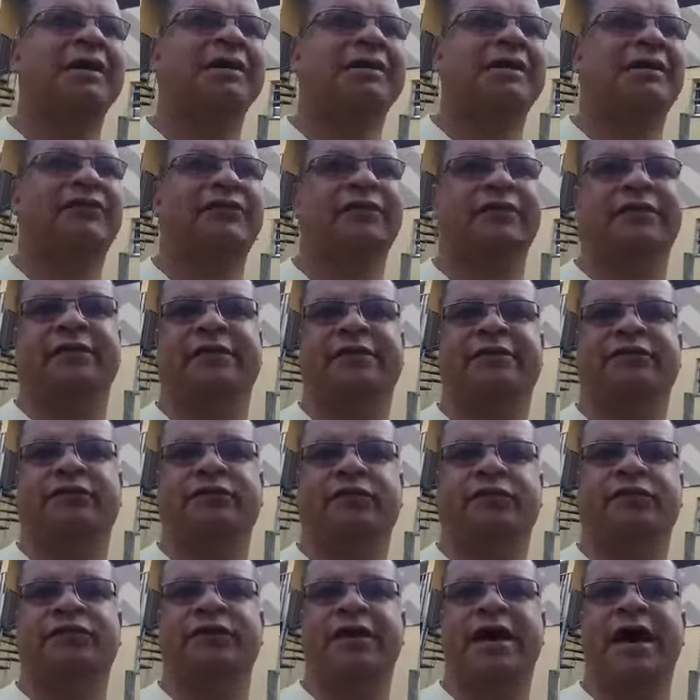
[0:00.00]
através das redes
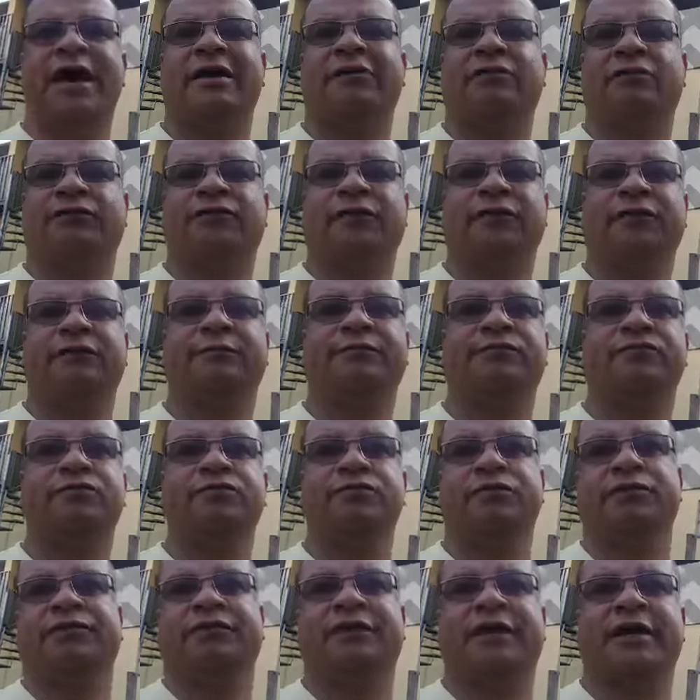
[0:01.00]
sociais, do
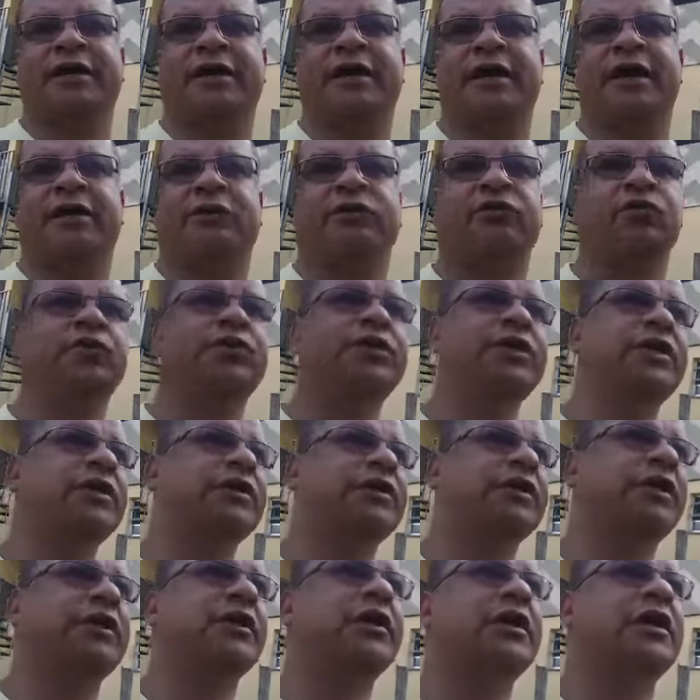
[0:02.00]
Facebook, Instagram,
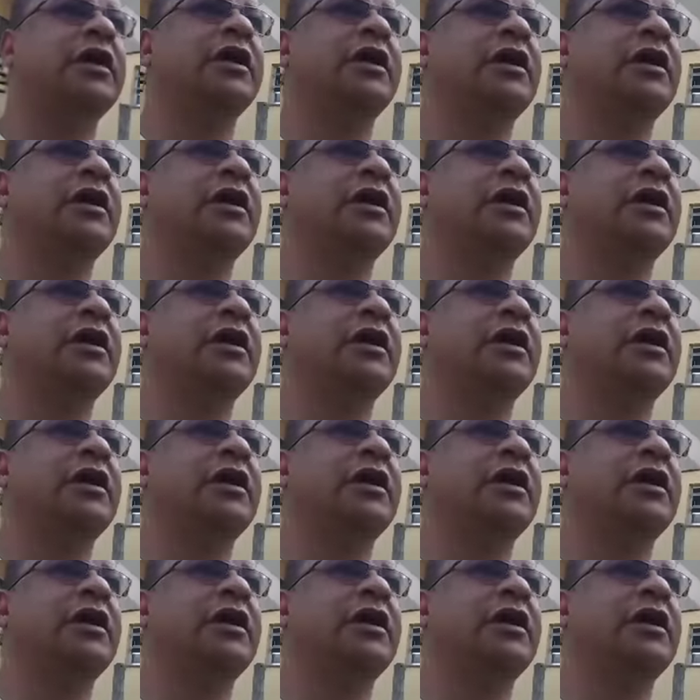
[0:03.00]
Twitter,